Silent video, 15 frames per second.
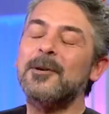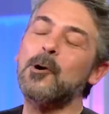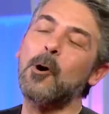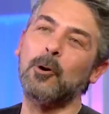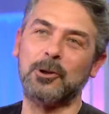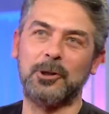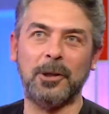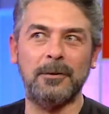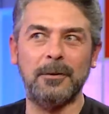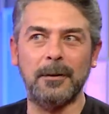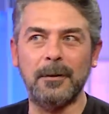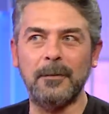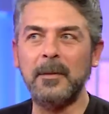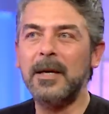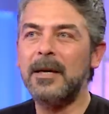Yok
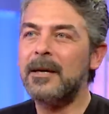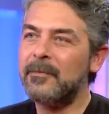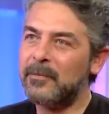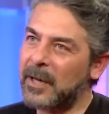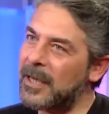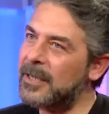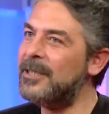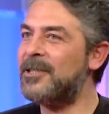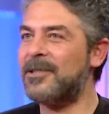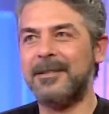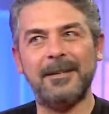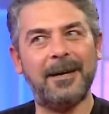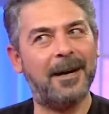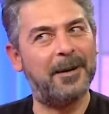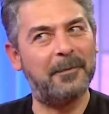canım. Ben hiç
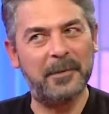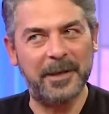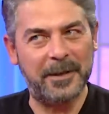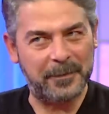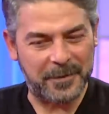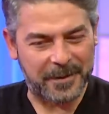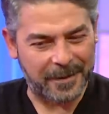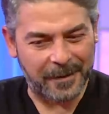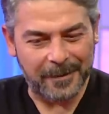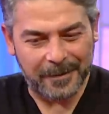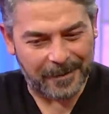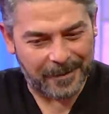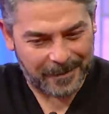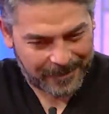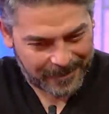kıyar mıyım
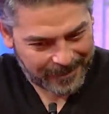sana?